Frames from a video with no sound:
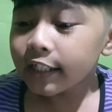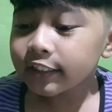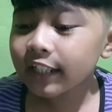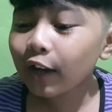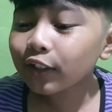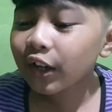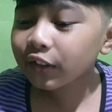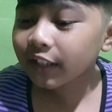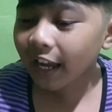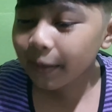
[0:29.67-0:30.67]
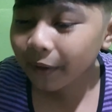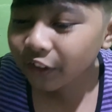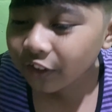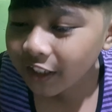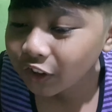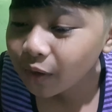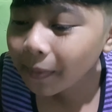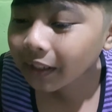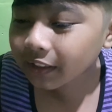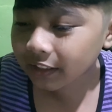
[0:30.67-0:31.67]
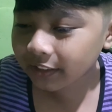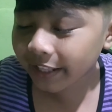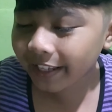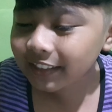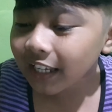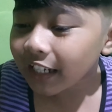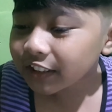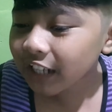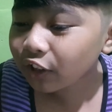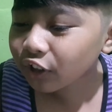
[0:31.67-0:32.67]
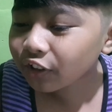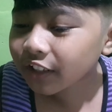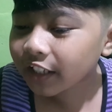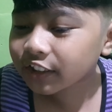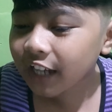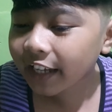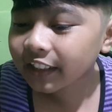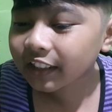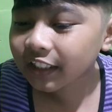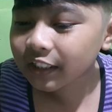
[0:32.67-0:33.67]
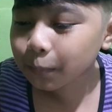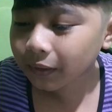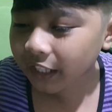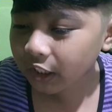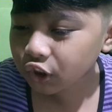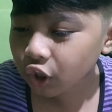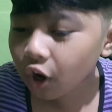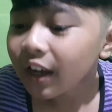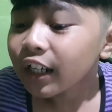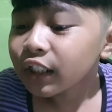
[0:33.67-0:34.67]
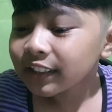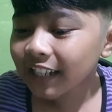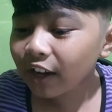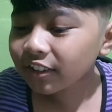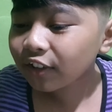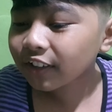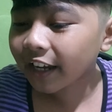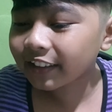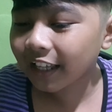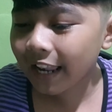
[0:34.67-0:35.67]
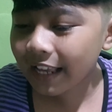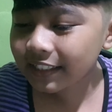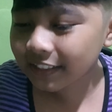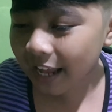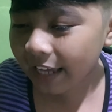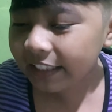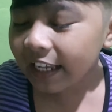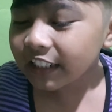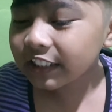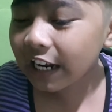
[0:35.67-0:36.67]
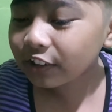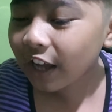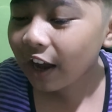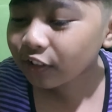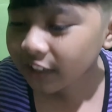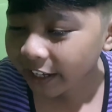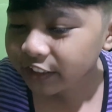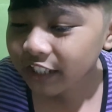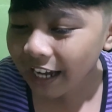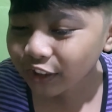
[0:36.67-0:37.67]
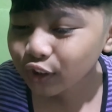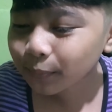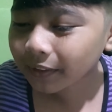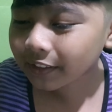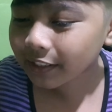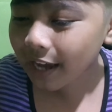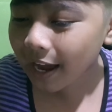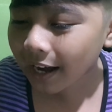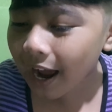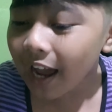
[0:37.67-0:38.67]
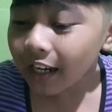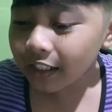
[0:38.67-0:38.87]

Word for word: Shoutout kay Manolito Martinez. Shoutout kay Jaina Dinis Matencio. Shoutout kay The Last Night, shoutout kay Janus Madriaga,